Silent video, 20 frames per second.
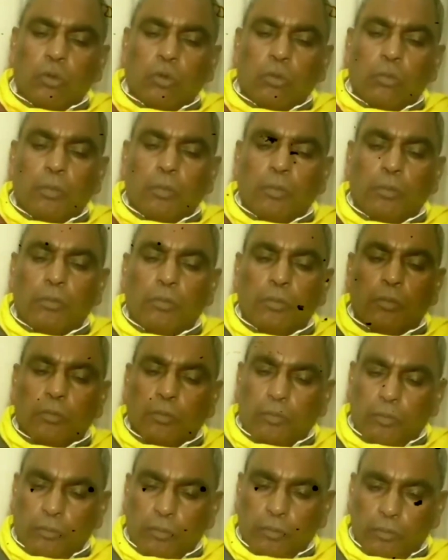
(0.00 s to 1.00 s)
तो
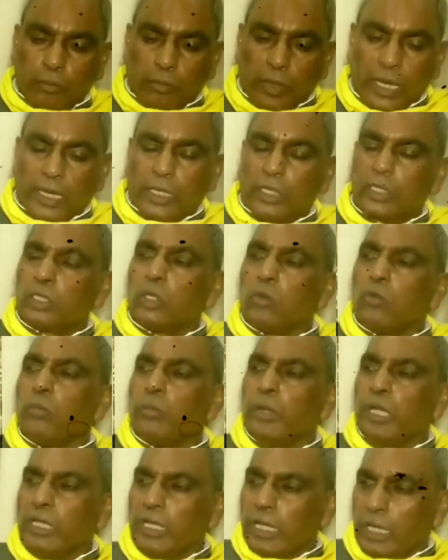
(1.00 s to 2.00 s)
भारत के
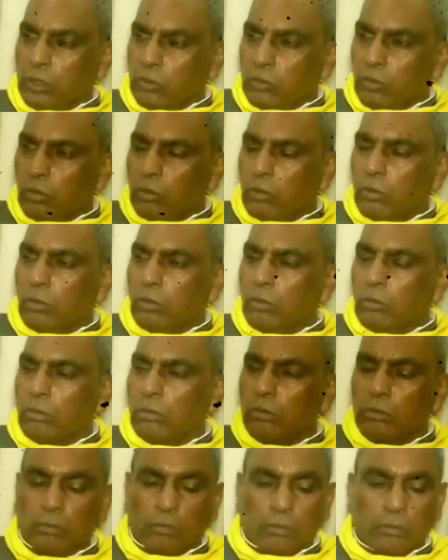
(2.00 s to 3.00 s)
उन वैज्ञानिकों को
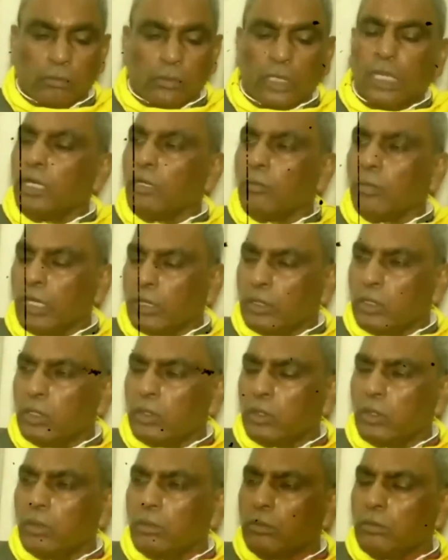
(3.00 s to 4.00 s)
धन्यवाद
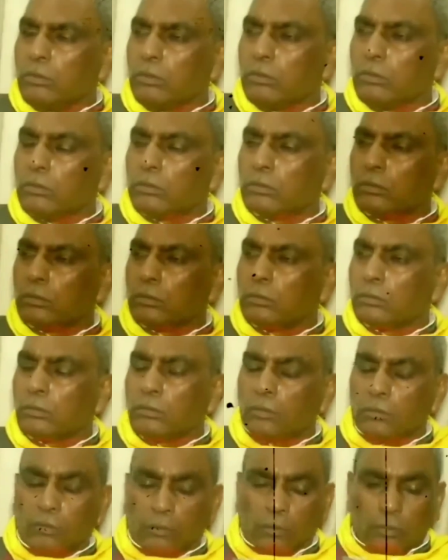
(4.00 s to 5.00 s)
देता हूं
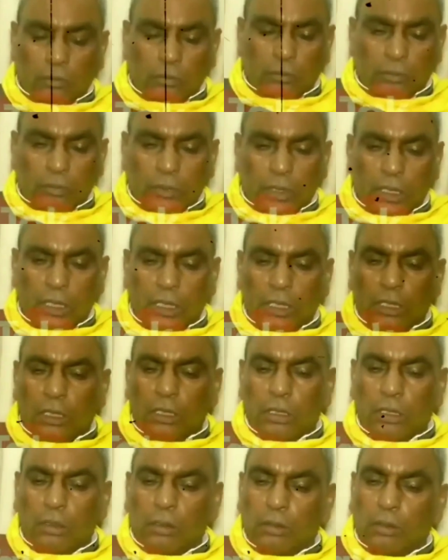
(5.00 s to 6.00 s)

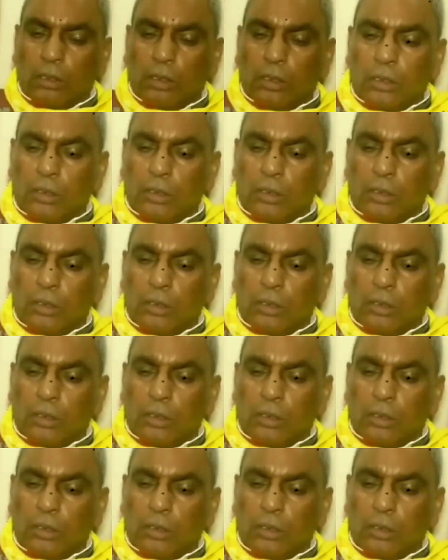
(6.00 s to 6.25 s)
कि